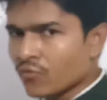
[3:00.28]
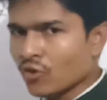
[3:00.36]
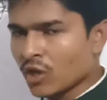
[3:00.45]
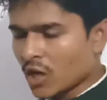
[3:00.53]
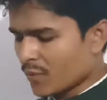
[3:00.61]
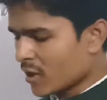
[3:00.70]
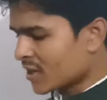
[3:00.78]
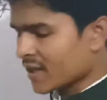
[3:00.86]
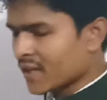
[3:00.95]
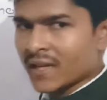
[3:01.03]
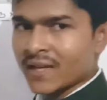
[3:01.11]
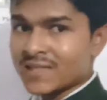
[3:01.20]
ऑफ ऑल अभी हम
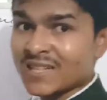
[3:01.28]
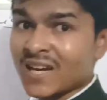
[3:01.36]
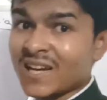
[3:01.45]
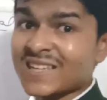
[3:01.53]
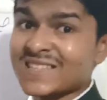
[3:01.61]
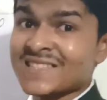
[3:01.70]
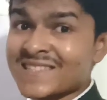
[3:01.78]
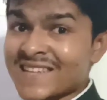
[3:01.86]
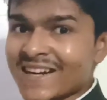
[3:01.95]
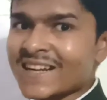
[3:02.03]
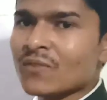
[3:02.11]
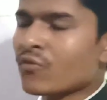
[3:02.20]
देखेंगे इसका
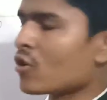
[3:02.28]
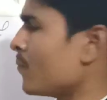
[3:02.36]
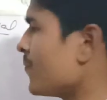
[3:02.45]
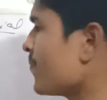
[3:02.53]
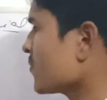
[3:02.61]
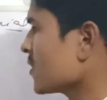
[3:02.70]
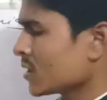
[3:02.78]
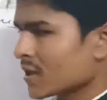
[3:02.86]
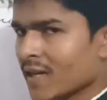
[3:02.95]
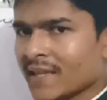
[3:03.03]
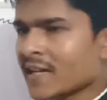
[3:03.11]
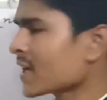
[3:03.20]
जनरल फॉर्म
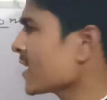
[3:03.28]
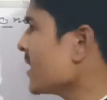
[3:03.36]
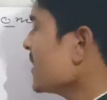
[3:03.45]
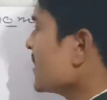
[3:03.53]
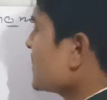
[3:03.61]
क्या देखेंगे